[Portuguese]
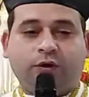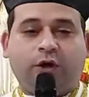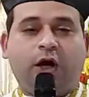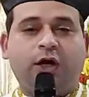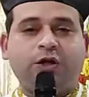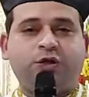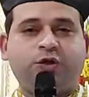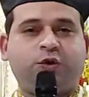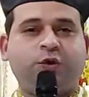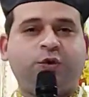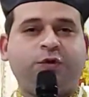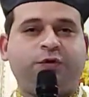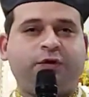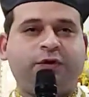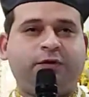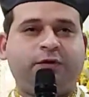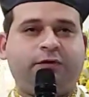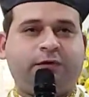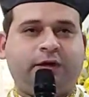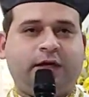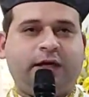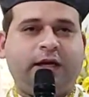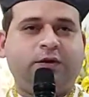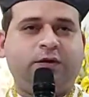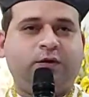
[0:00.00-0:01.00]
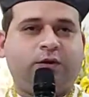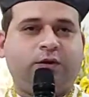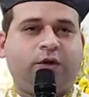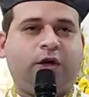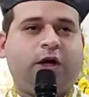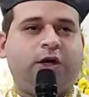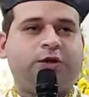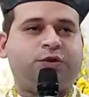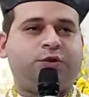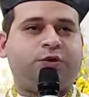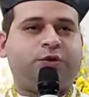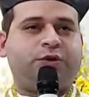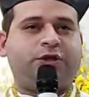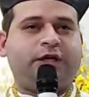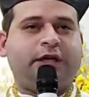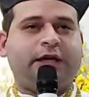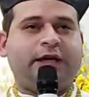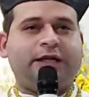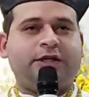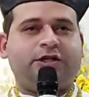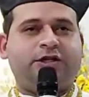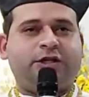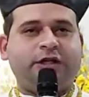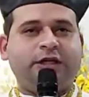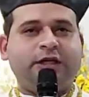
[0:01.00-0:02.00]
no nosso viver, no nosso
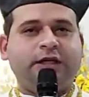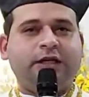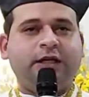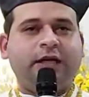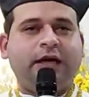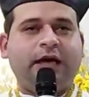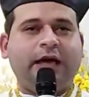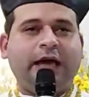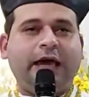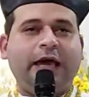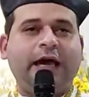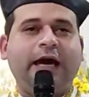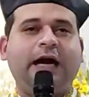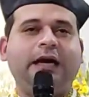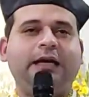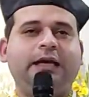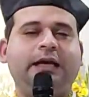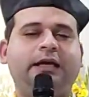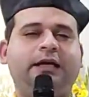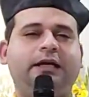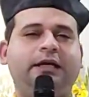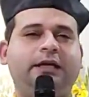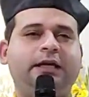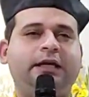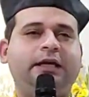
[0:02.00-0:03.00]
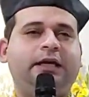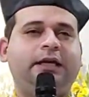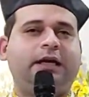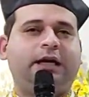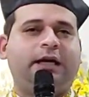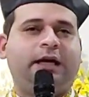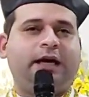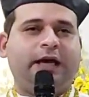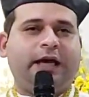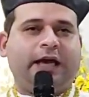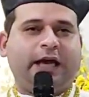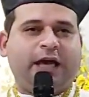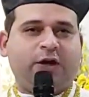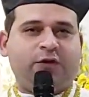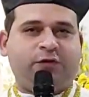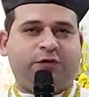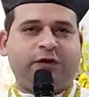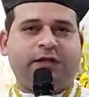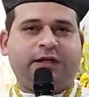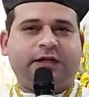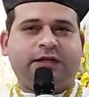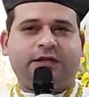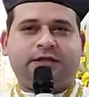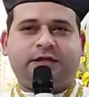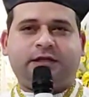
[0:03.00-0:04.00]
dia a dia, é alegria,
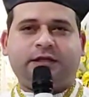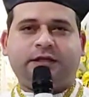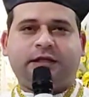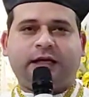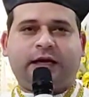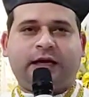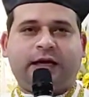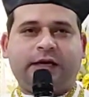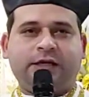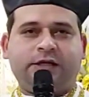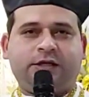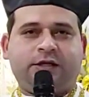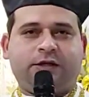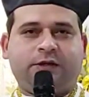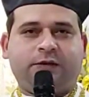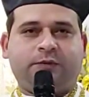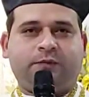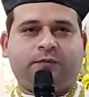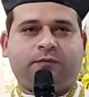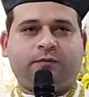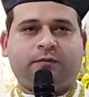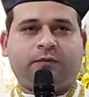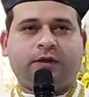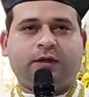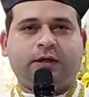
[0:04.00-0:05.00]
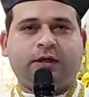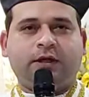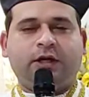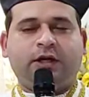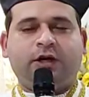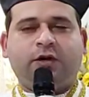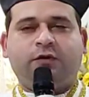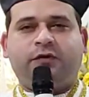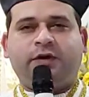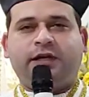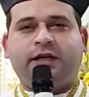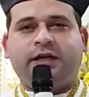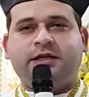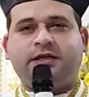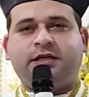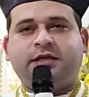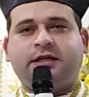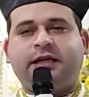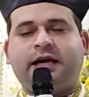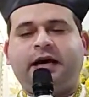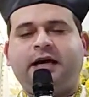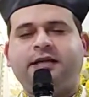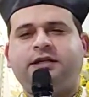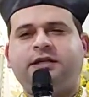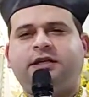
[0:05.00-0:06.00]
é felicidade.
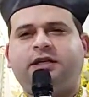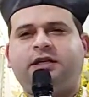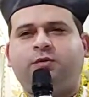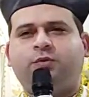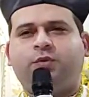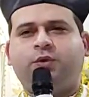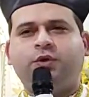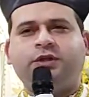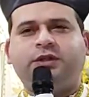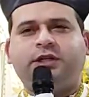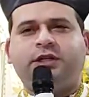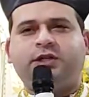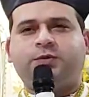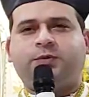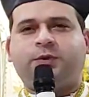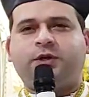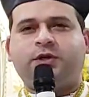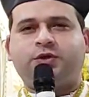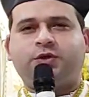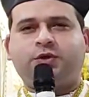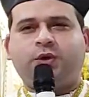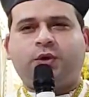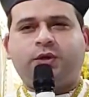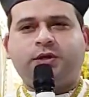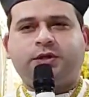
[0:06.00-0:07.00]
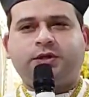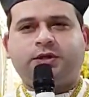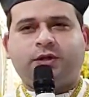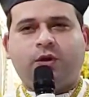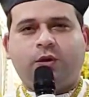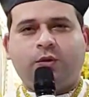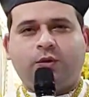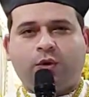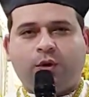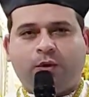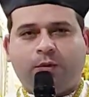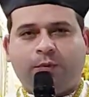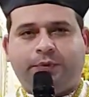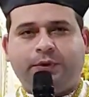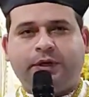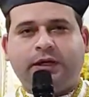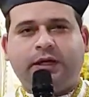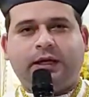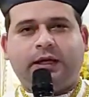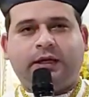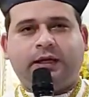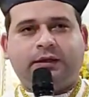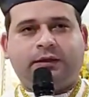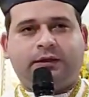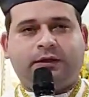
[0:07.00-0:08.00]
Felicidade que muitas pessoas não
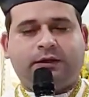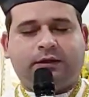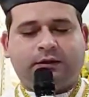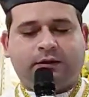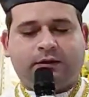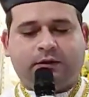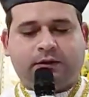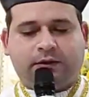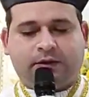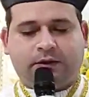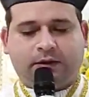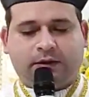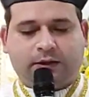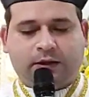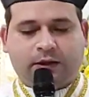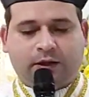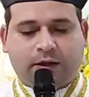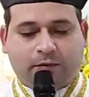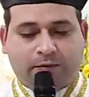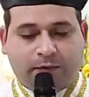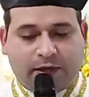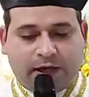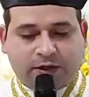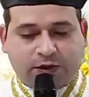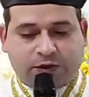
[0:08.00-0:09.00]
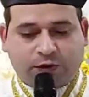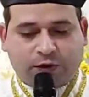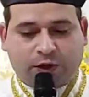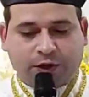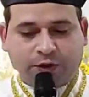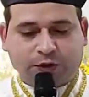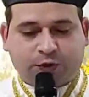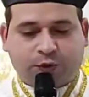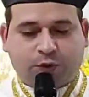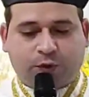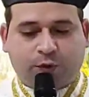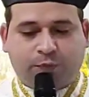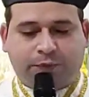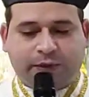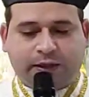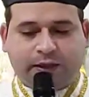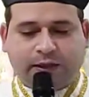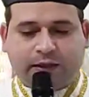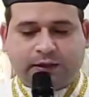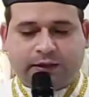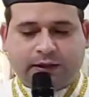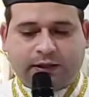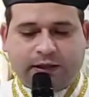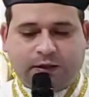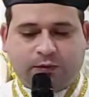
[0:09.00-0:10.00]
compreendem, mas nós
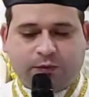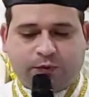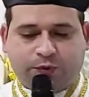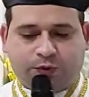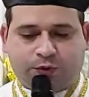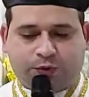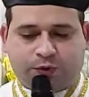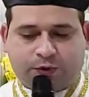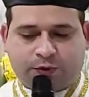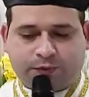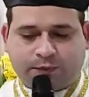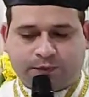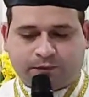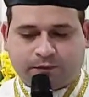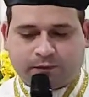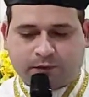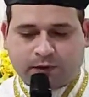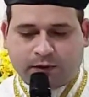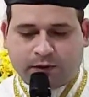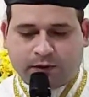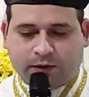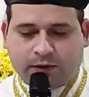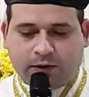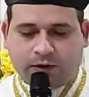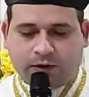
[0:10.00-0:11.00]
compreendemos,